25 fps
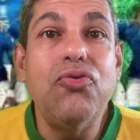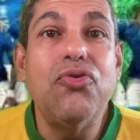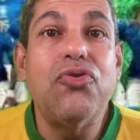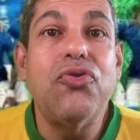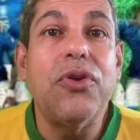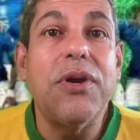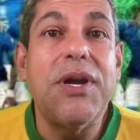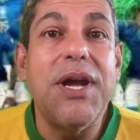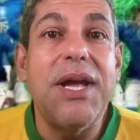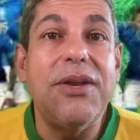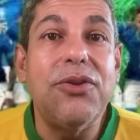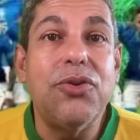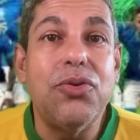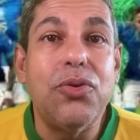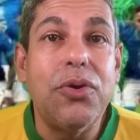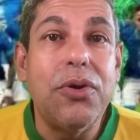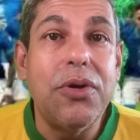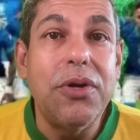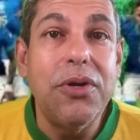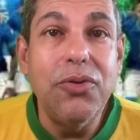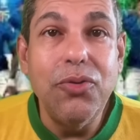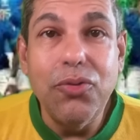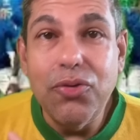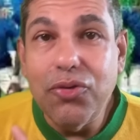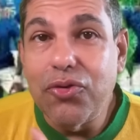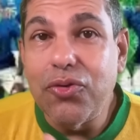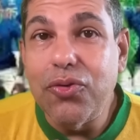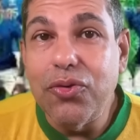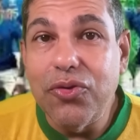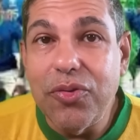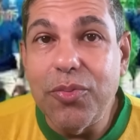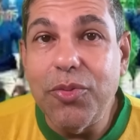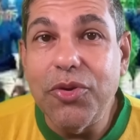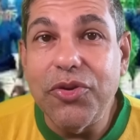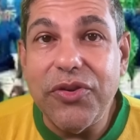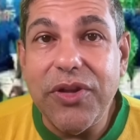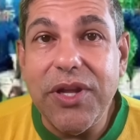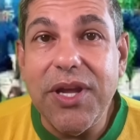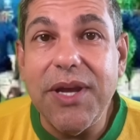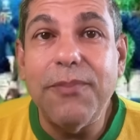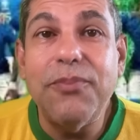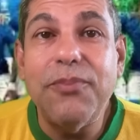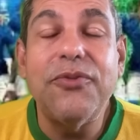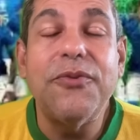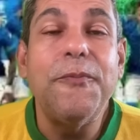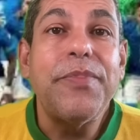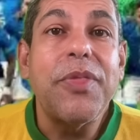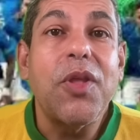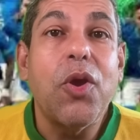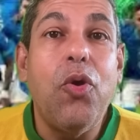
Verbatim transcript: jogador nos últimos tempos